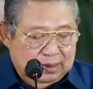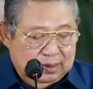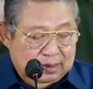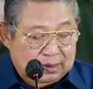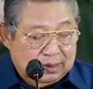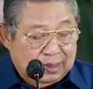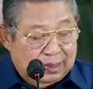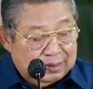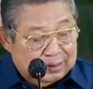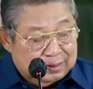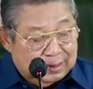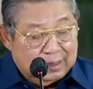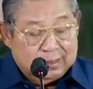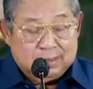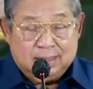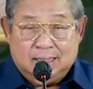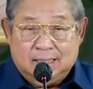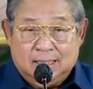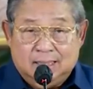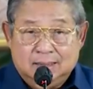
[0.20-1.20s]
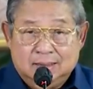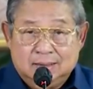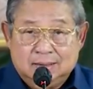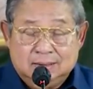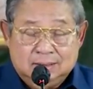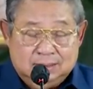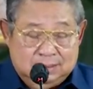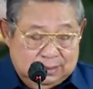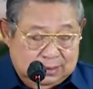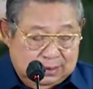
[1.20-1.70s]
Karenanya,
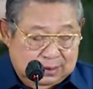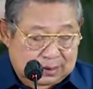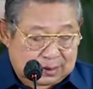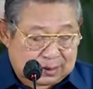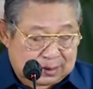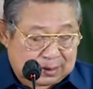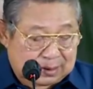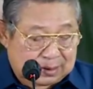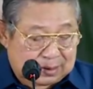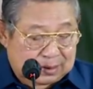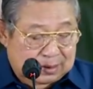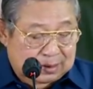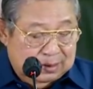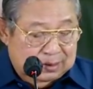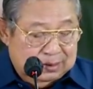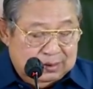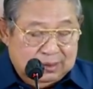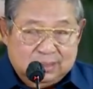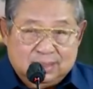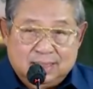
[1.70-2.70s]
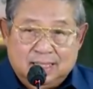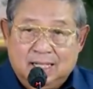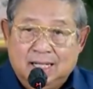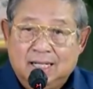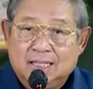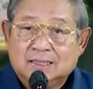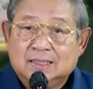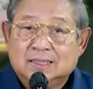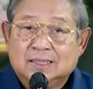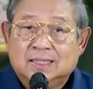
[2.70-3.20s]

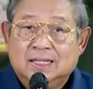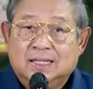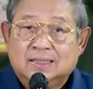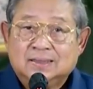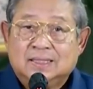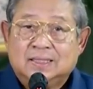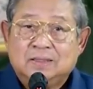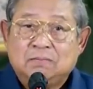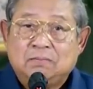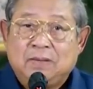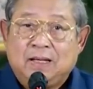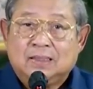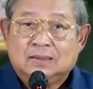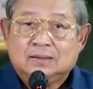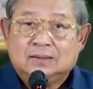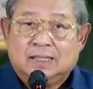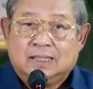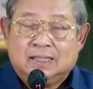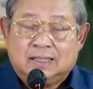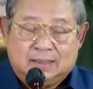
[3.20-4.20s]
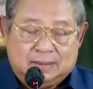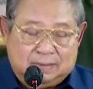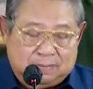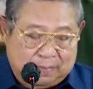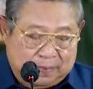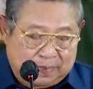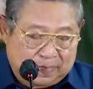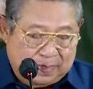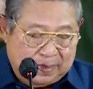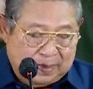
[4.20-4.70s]
segala kegiatan partai
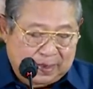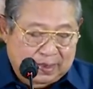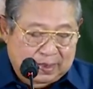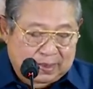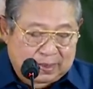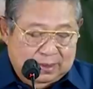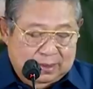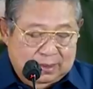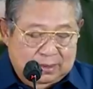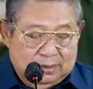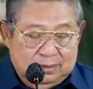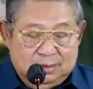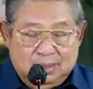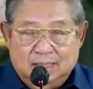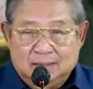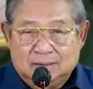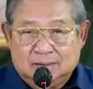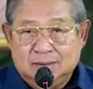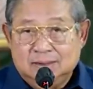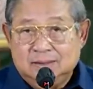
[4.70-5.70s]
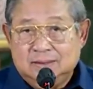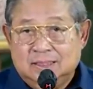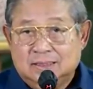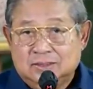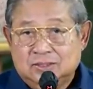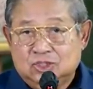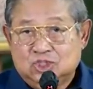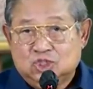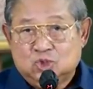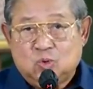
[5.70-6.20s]
yang tidak
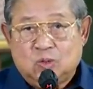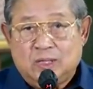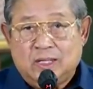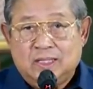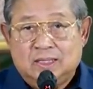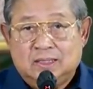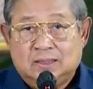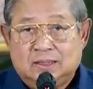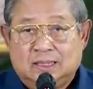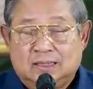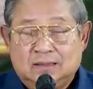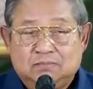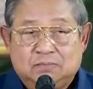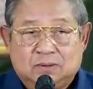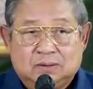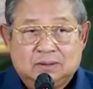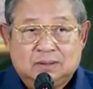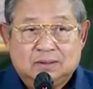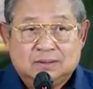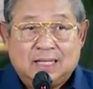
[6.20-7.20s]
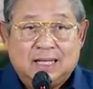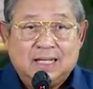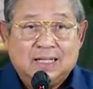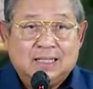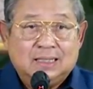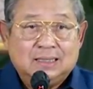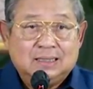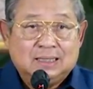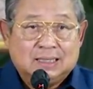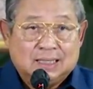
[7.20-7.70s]
sesuai dan
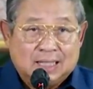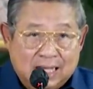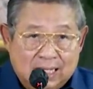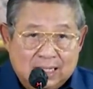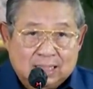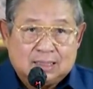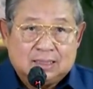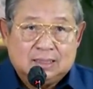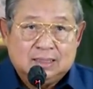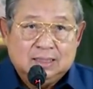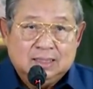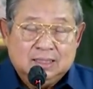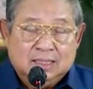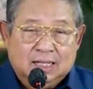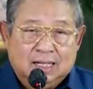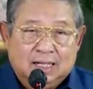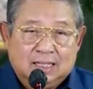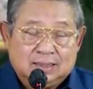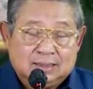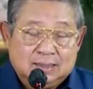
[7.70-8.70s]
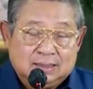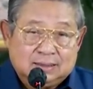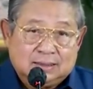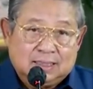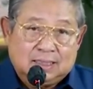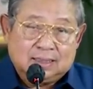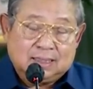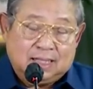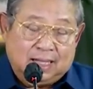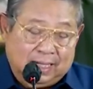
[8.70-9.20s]
bertentangan dengan AD
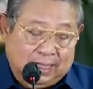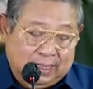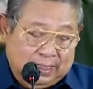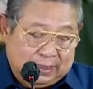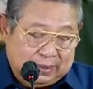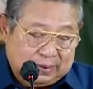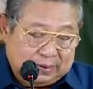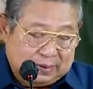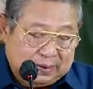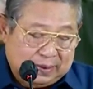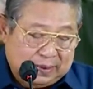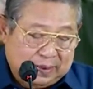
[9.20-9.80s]
dan ART